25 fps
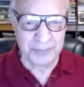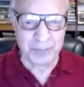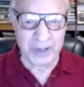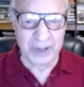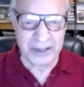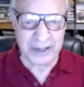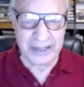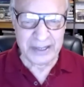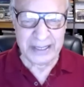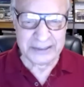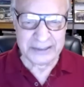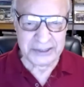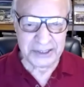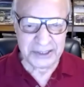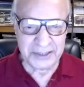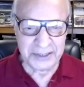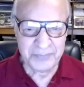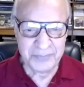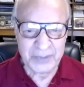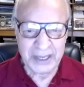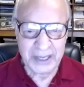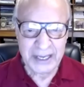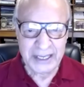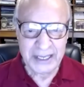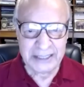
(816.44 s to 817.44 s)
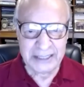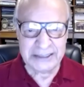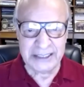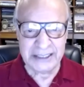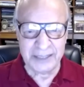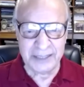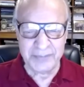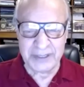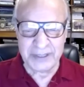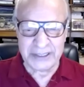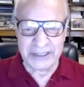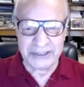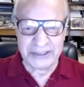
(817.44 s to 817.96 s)
पढ़ रहे थे इतने
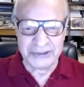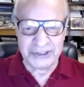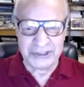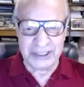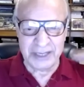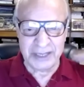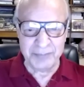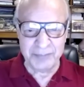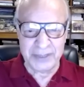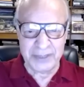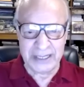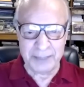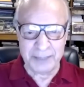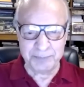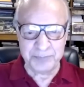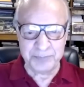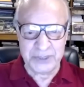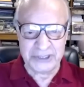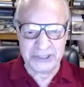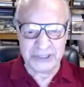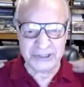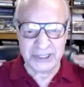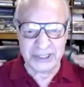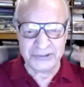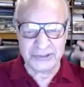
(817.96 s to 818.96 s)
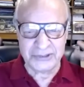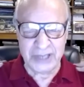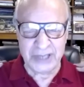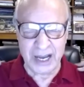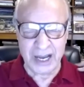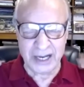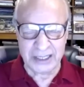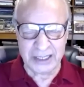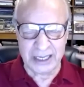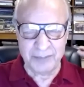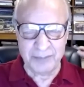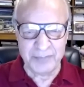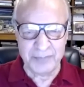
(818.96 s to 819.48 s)
में किसी ने मेरे पीछे से
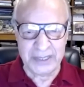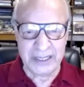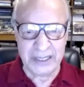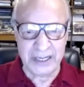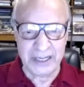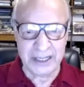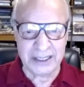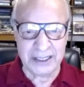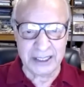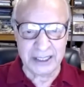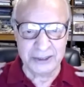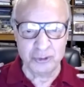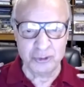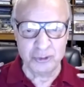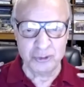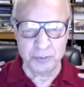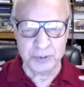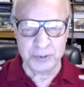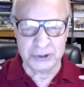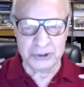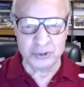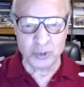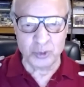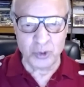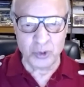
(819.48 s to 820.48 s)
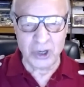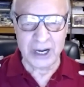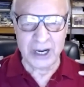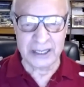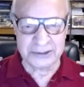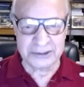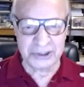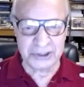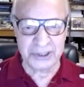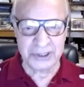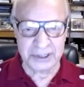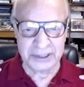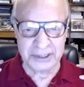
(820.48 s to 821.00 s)
आके मेरे कंधों पर दो
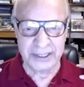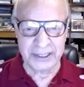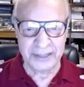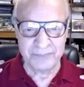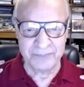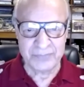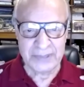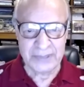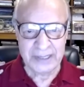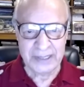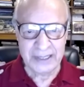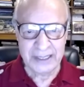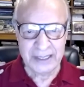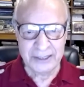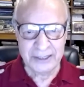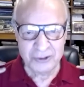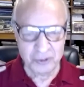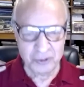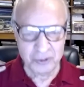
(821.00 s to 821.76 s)
हाथ रखे तो